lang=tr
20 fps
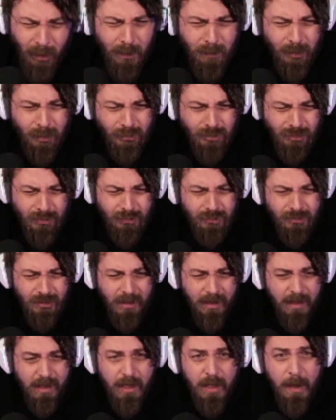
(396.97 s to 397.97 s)
gömüyorsunuz.
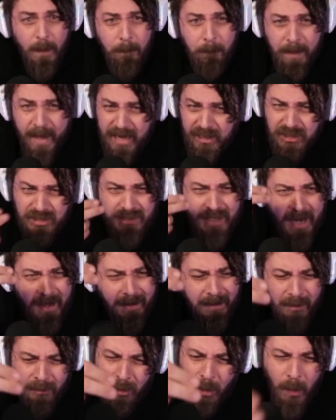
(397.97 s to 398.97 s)
5
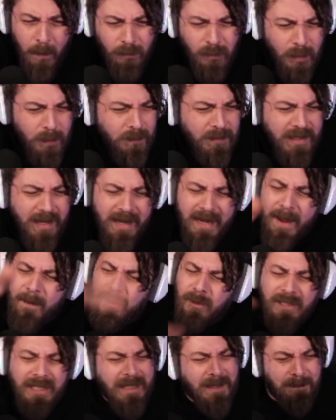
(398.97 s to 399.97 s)
dakika gömdüm diye ne
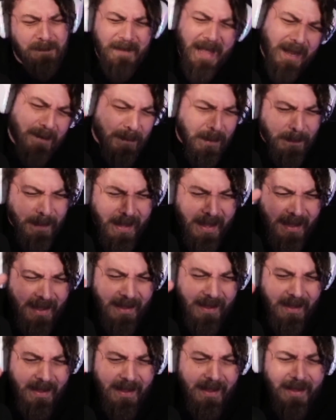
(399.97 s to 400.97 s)
bu tripler baba?
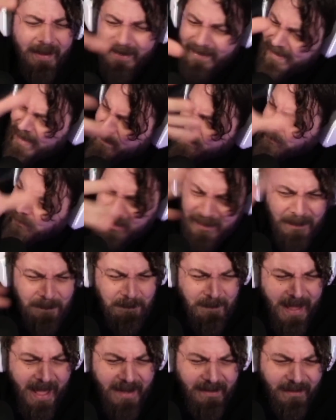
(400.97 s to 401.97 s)
Ne bu
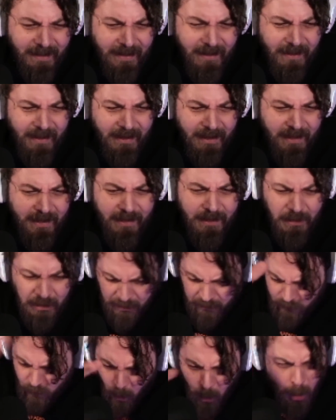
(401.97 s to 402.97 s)
tripler?
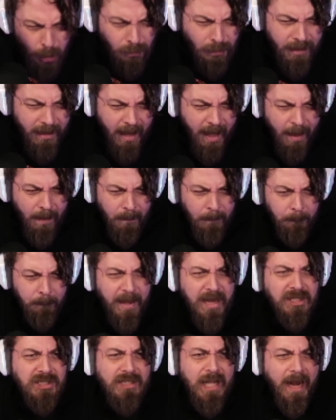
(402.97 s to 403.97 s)
Ne oldu ya?
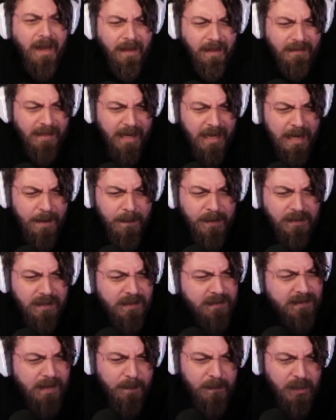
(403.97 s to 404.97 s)
5 dakika dayanamadın
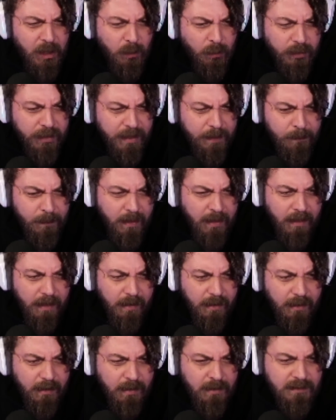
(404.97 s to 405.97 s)
koyayım.
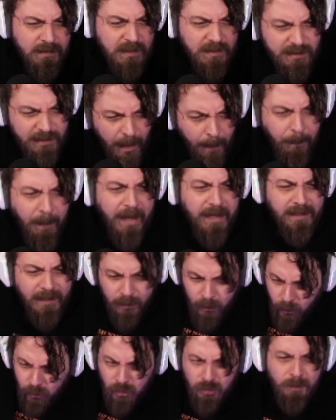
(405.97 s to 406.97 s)
Siz
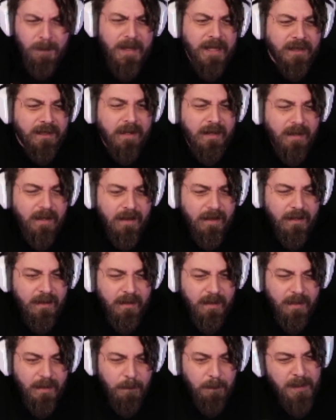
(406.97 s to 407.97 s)
yaparken 31.
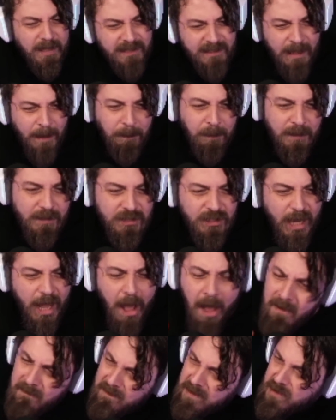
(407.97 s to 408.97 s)
Biz
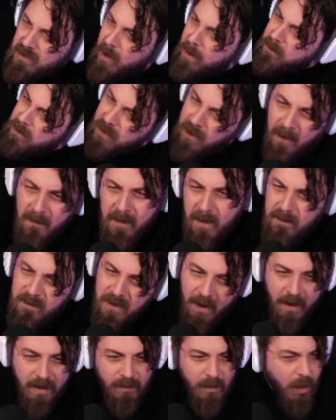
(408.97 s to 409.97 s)
yapınca gömüyor
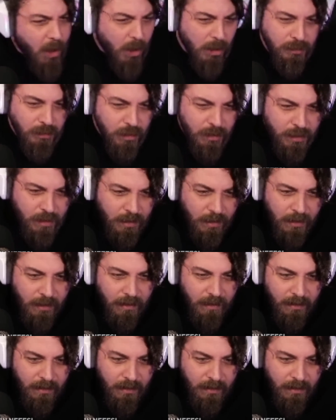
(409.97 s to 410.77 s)
gömüyor. Ne oldu?